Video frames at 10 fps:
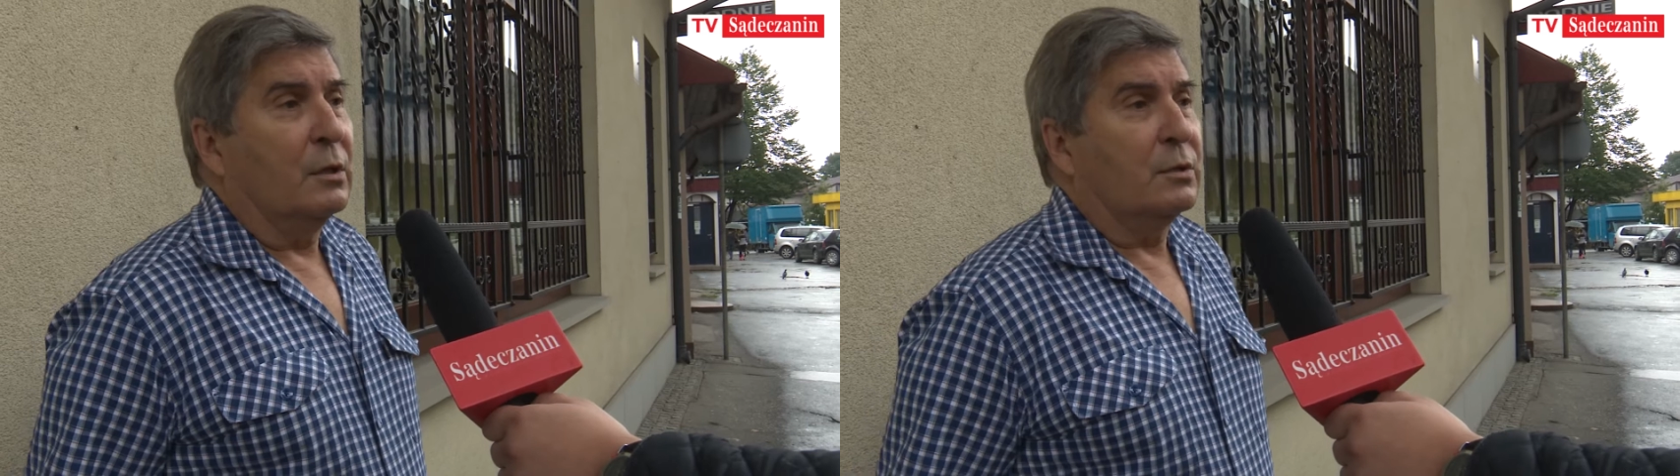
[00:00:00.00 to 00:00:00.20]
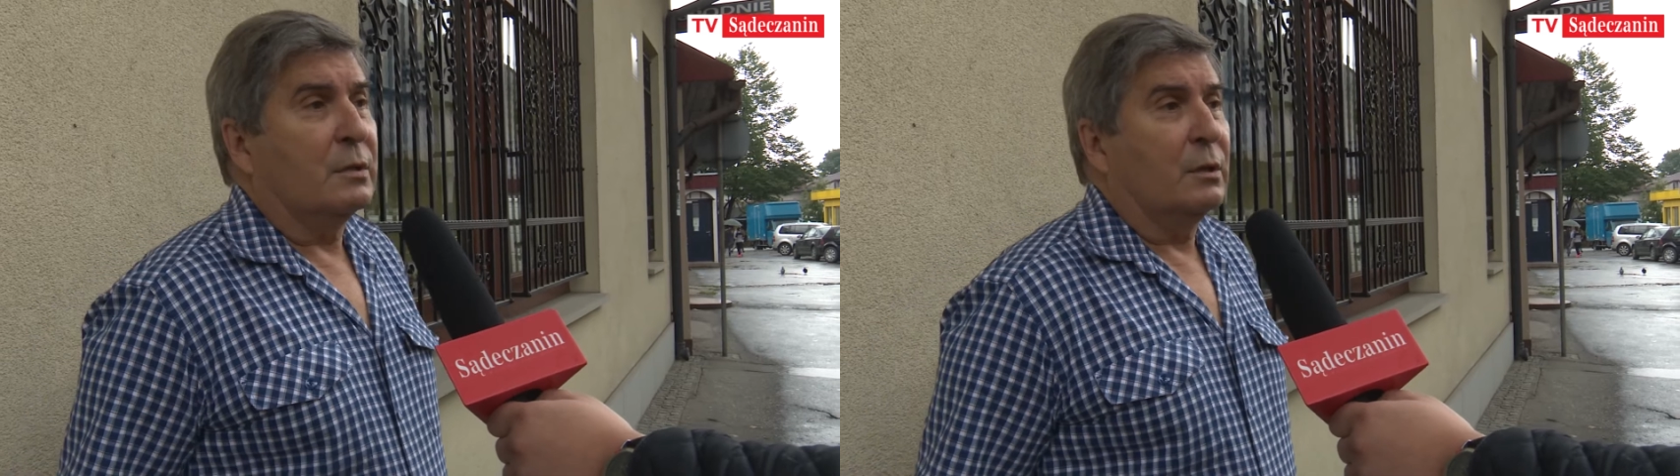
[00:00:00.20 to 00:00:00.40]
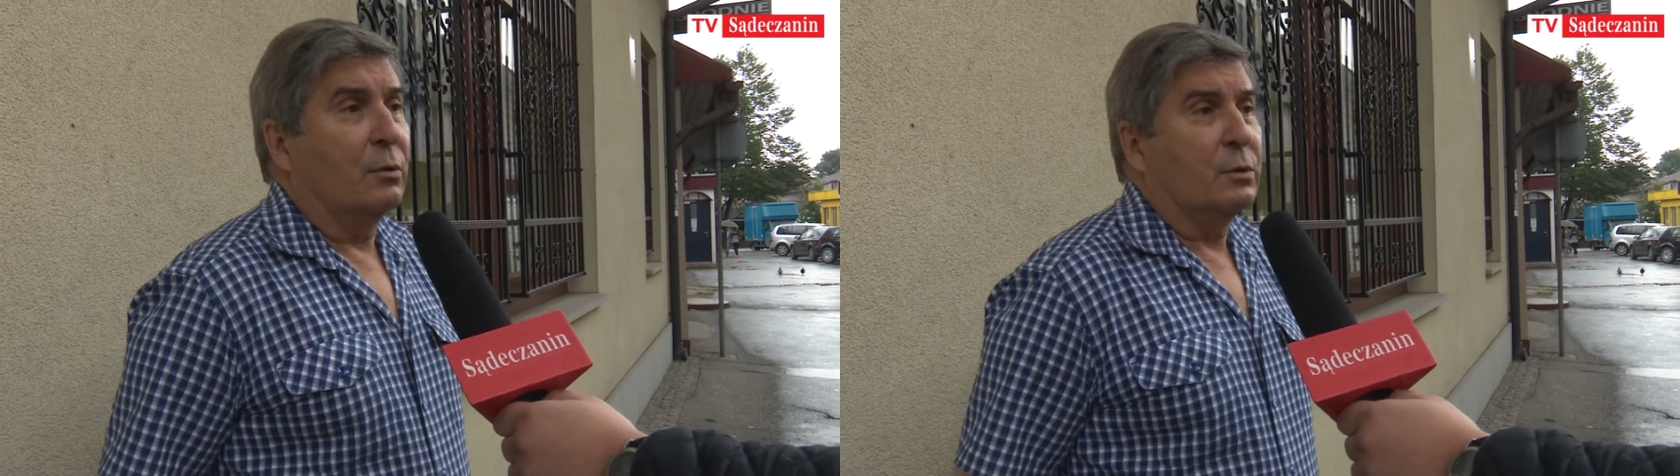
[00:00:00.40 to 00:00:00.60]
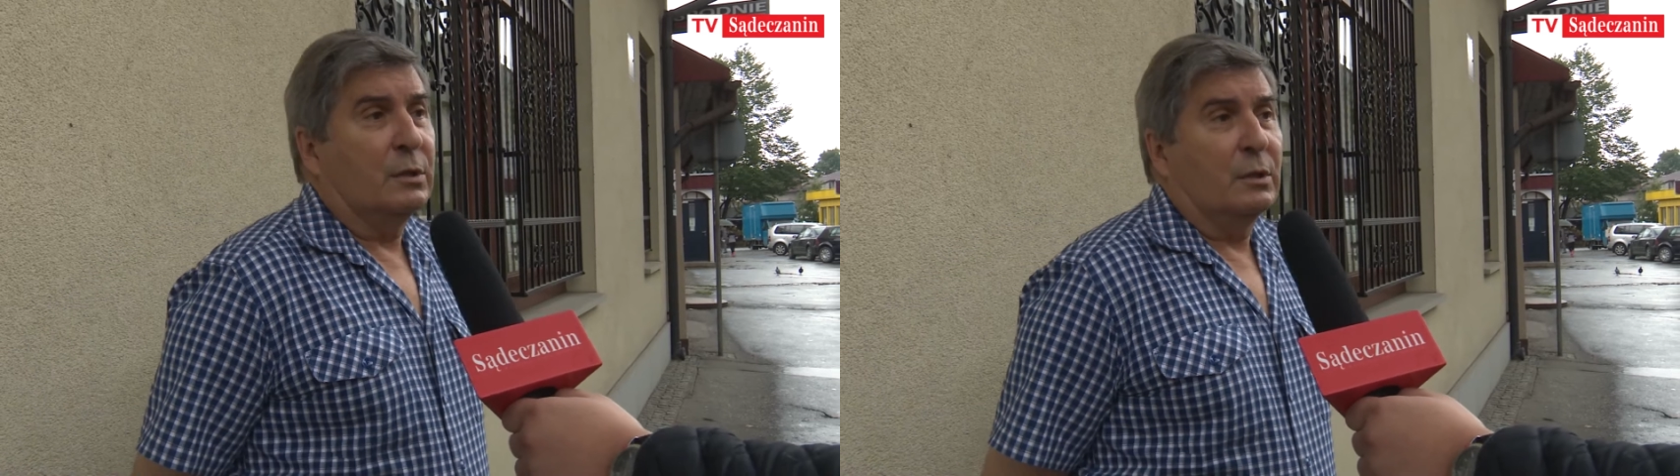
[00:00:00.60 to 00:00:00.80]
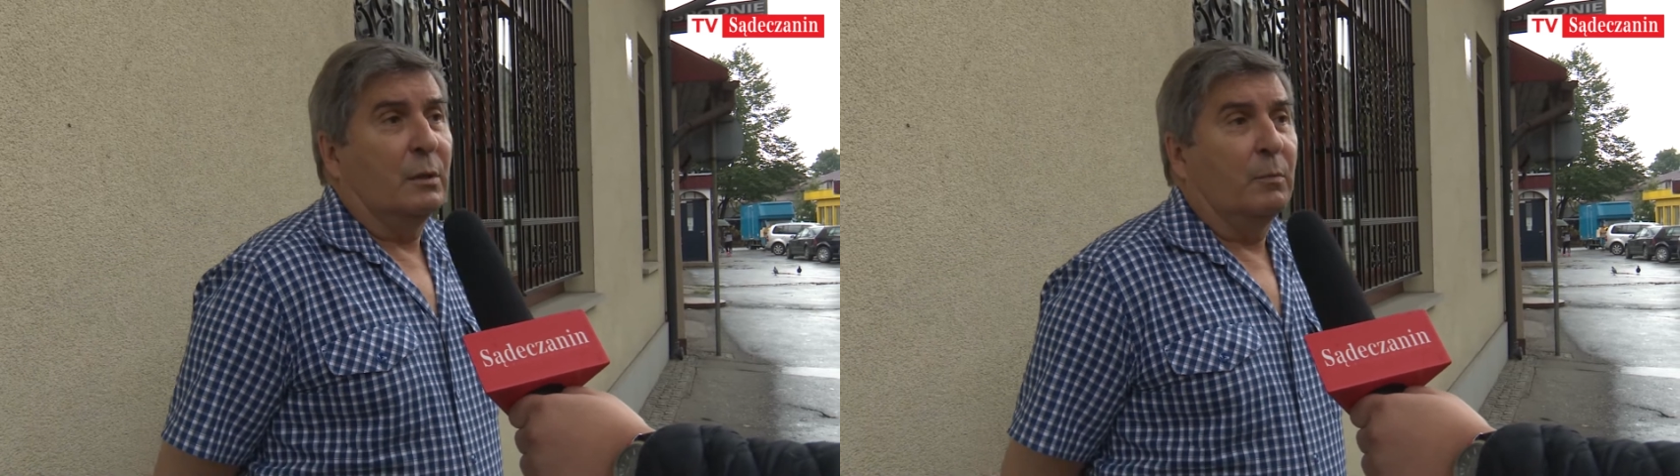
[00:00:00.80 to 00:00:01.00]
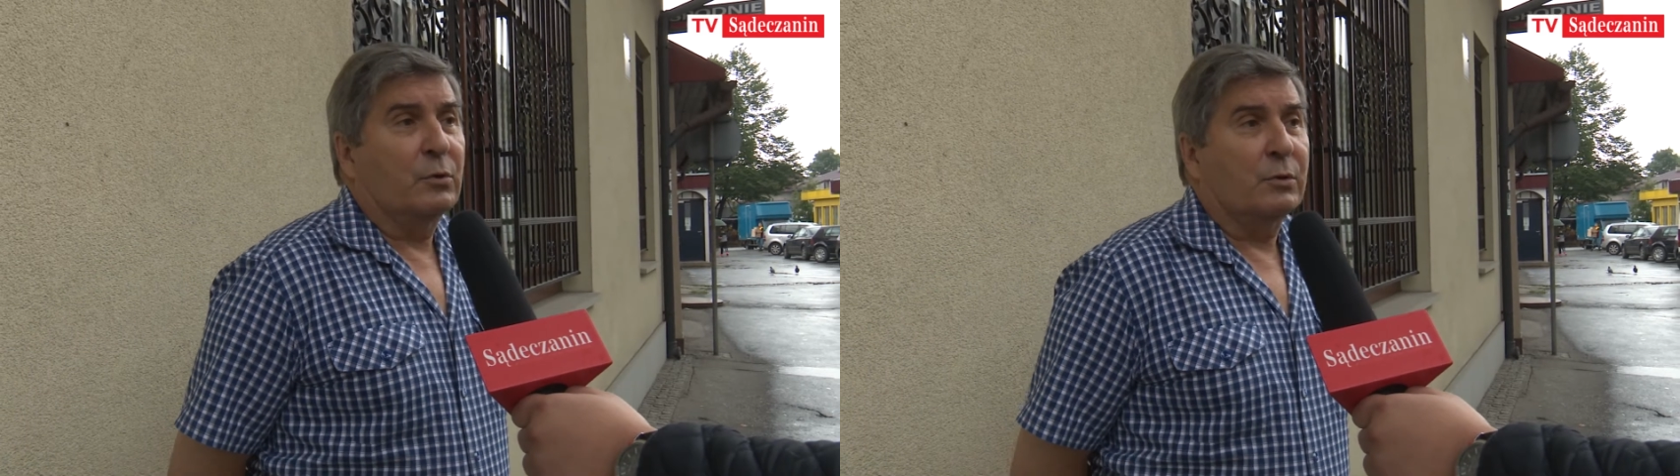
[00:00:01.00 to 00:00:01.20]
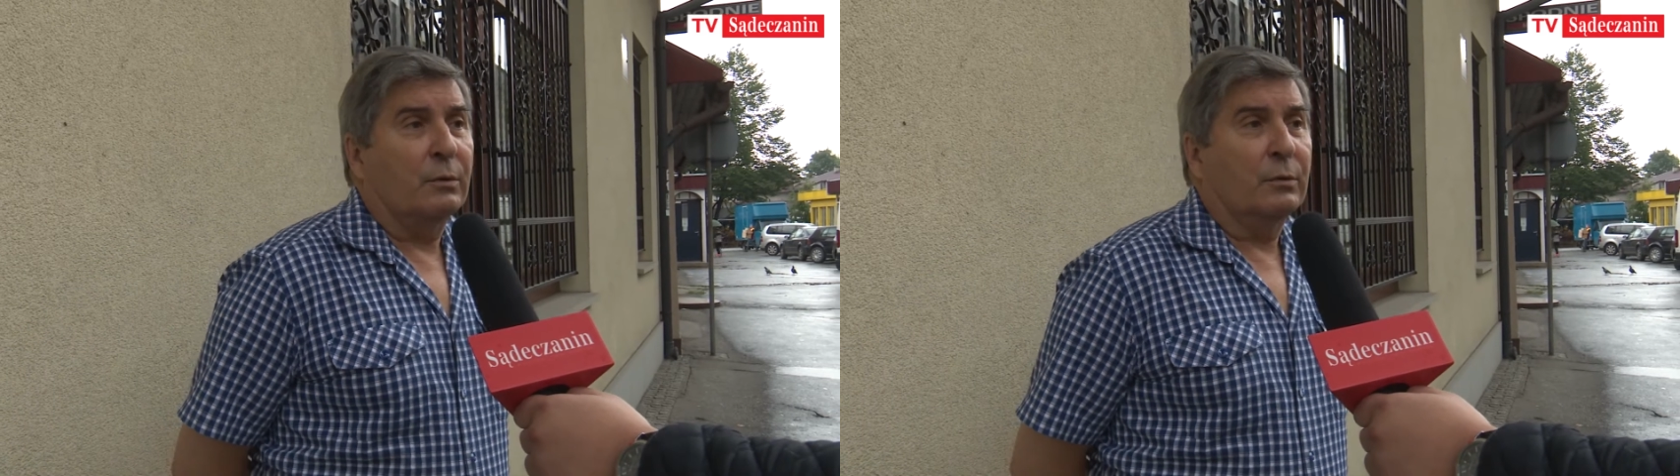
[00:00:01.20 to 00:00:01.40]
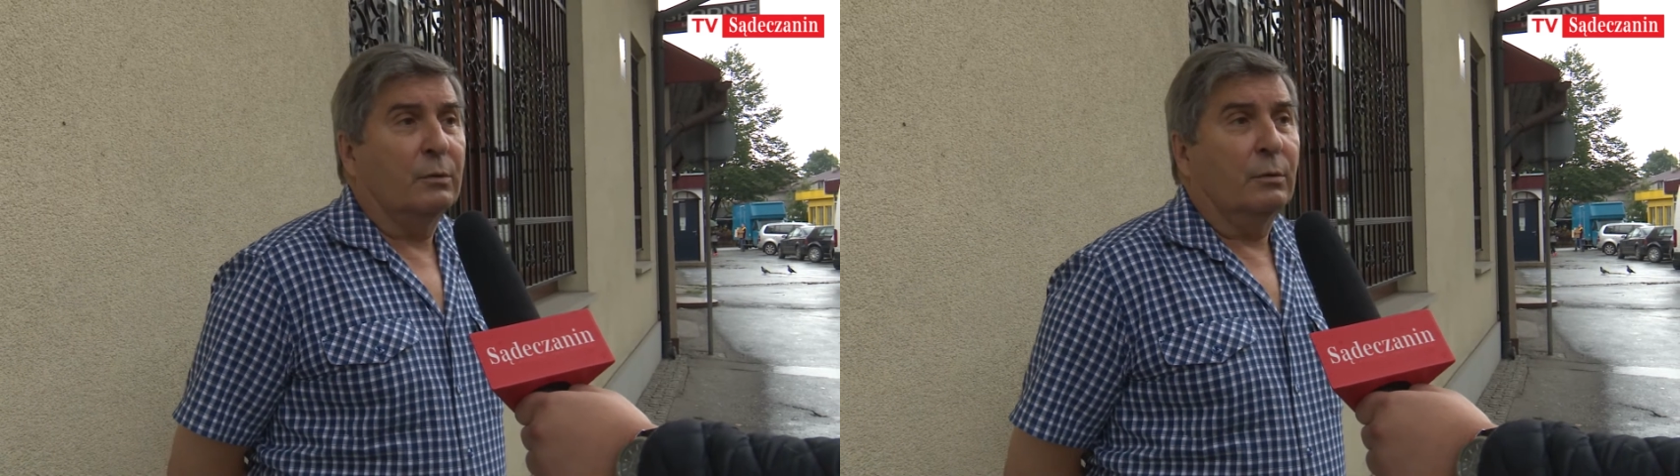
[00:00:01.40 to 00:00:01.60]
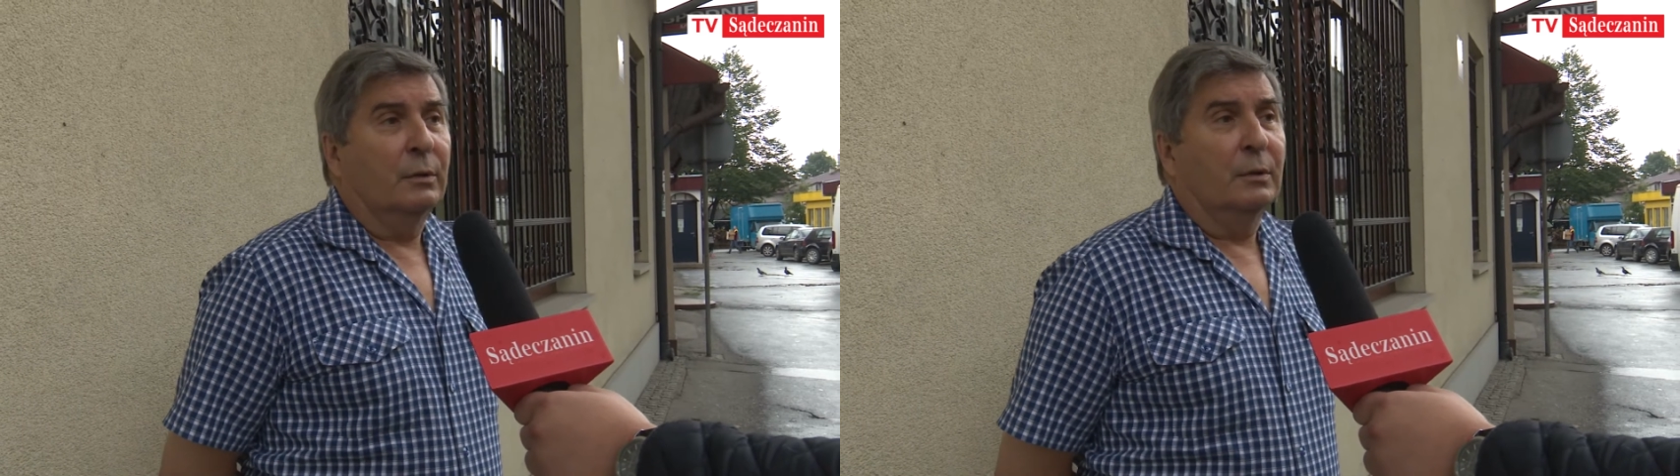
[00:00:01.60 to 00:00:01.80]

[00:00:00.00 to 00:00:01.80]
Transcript: czystości i porządku.